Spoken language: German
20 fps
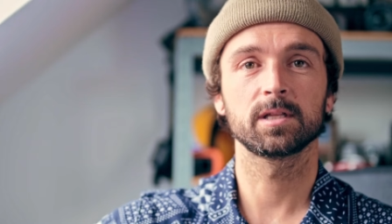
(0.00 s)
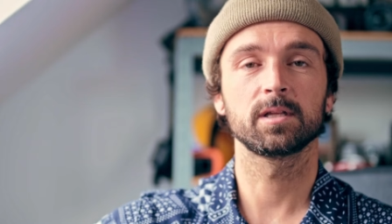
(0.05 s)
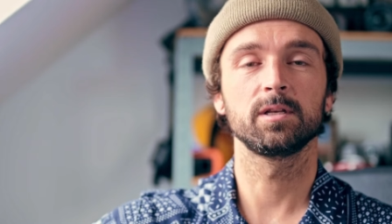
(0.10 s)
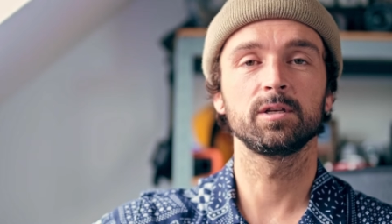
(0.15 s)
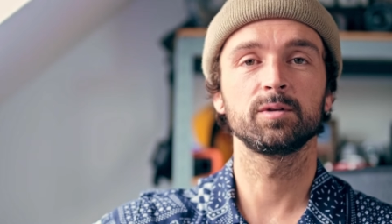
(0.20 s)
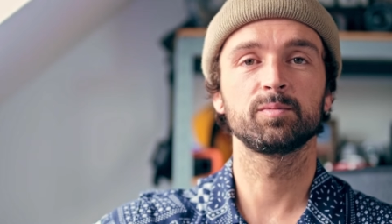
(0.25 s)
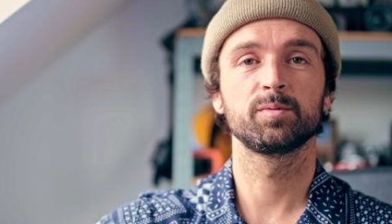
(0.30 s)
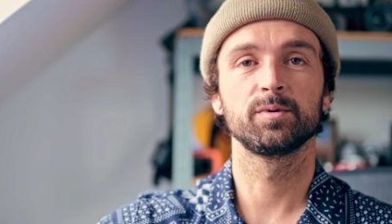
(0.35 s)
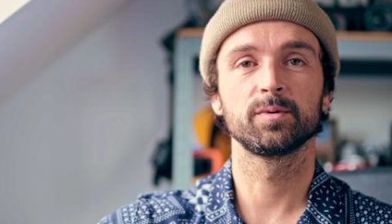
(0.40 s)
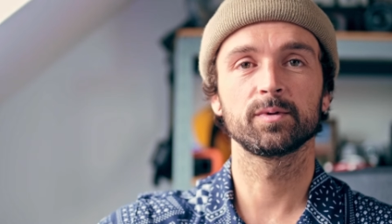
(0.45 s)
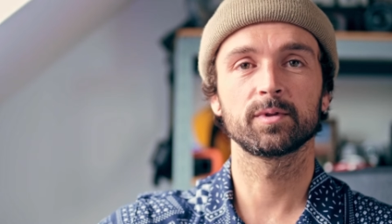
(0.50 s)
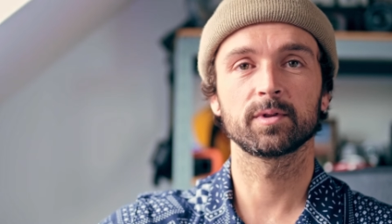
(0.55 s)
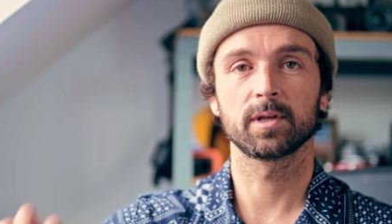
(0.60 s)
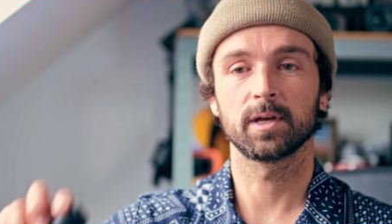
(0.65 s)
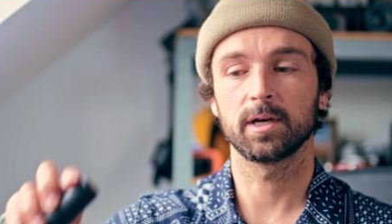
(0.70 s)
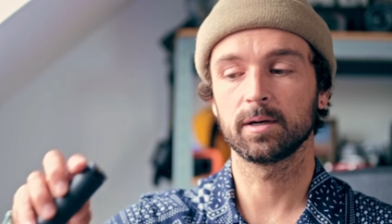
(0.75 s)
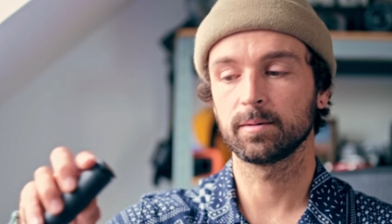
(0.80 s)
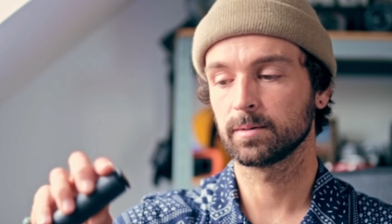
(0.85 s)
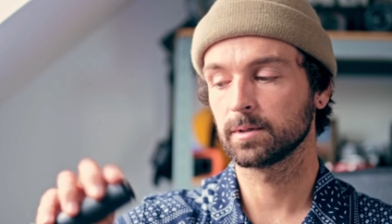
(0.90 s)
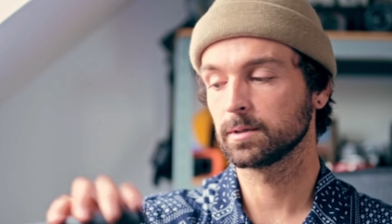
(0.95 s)
den ich benutzt
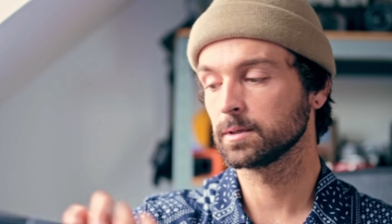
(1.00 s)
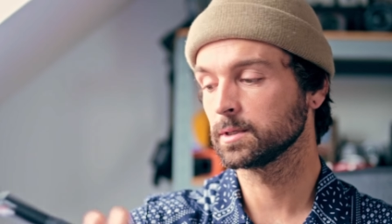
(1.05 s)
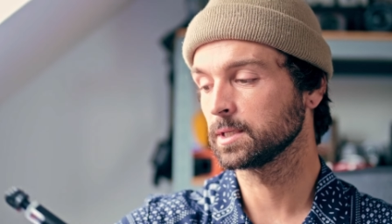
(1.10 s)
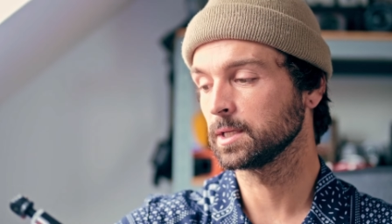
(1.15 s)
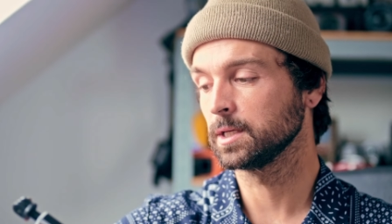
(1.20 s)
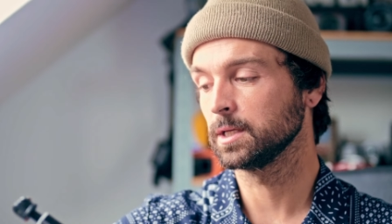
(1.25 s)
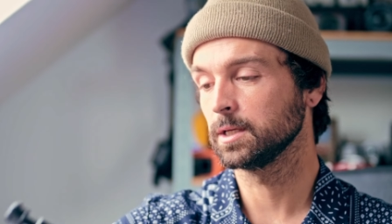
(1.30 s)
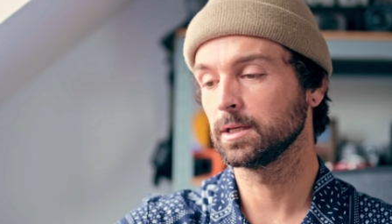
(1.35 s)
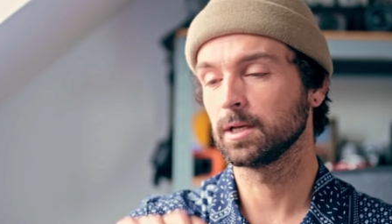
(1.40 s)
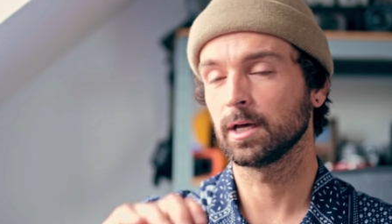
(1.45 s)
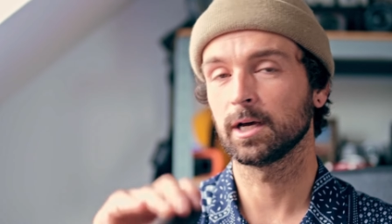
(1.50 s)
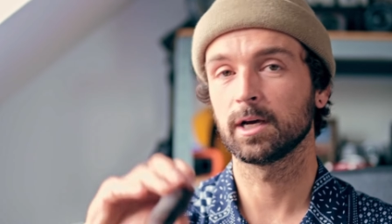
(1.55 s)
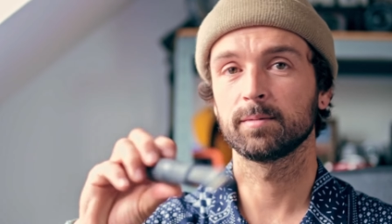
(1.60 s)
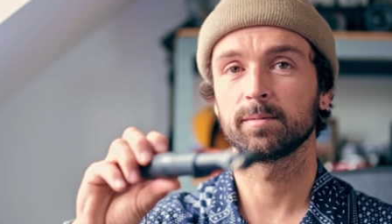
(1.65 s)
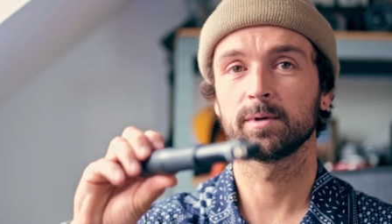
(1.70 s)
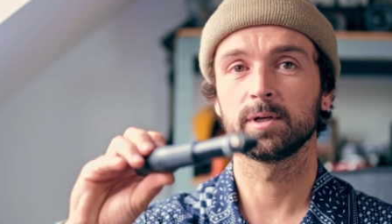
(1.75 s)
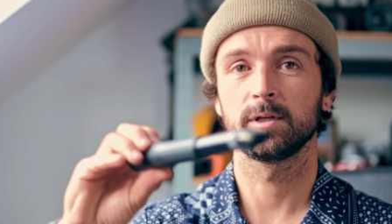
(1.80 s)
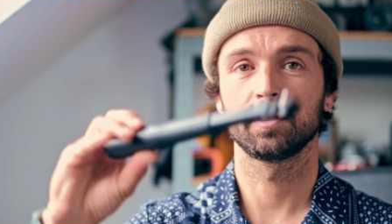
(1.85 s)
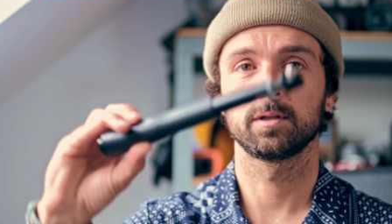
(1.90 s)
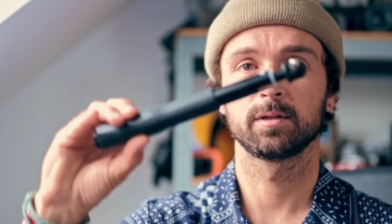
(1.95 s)
habe, den
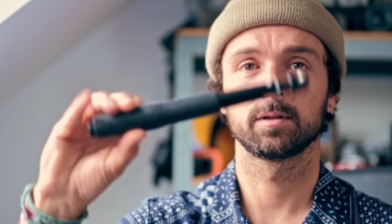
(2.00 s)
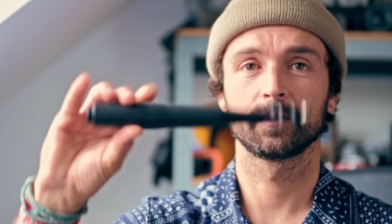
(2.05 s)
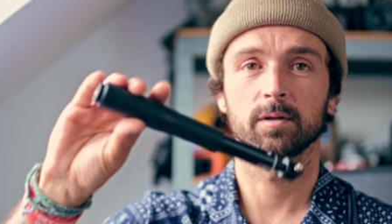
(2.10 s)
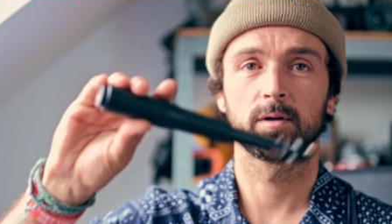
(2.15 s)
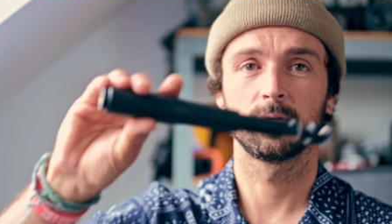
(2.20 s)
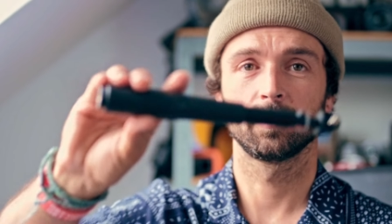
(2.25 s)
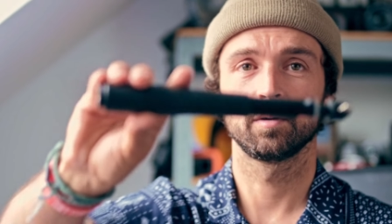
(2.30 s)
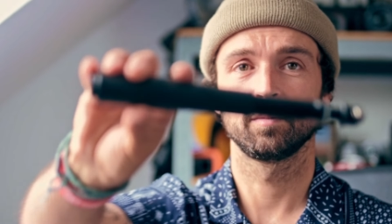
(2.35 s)
habe ich